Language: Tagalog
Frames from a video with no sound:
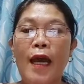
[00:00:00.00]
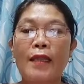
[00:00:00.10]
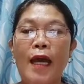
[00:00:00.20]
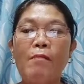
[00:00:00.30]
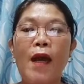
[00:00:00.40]

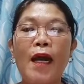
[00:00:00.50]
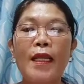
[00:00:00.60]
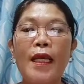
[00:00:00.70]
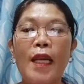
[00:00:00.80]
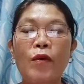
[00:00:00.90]
at ang mga
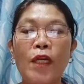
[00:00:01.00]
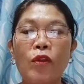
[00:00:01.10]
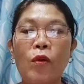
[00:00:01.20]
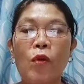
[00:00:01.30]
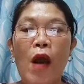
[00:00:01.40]
regalong
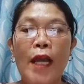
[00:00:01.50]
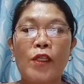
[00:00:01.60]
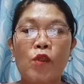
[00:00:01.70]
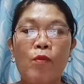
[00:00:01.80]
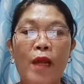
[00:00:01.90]
ito
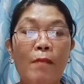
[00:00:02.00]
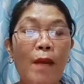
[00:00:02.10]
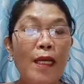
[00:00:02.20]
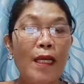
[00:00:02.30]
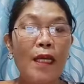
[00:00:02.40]
ay sobrang
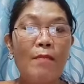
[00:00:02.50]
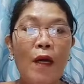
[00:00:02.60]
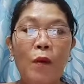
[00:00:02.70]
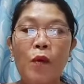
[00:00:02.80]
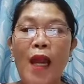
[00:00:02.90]
magiging
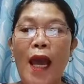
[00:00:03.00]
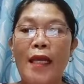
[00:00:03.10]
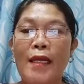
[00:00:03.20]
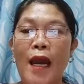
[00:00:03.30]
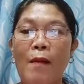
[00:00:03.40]

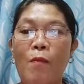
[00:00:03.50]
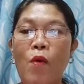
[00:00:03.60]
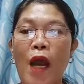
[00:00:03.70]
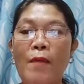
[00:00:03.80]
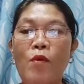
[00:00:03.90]
makulay na ang
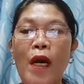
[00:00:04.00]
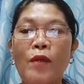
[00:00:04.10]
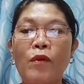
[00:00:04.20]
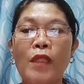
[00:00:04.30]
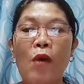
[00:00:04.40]
buhay mo
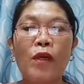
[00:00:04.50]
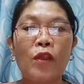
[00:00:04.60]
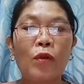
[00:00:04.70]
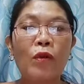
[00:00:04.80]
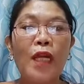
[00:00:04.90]
ngayong taong
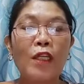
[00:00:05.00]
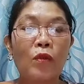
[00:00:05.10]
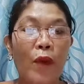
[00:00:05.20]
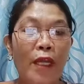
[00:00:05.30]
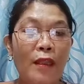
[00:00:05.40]
ito ng
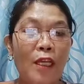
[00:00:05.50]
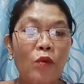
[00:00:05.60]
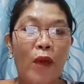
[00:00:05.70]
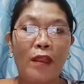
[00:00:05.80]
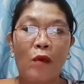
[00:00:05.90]

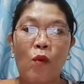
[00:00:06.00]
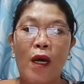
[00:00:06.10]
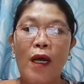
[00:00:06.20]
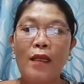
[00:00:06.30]
2021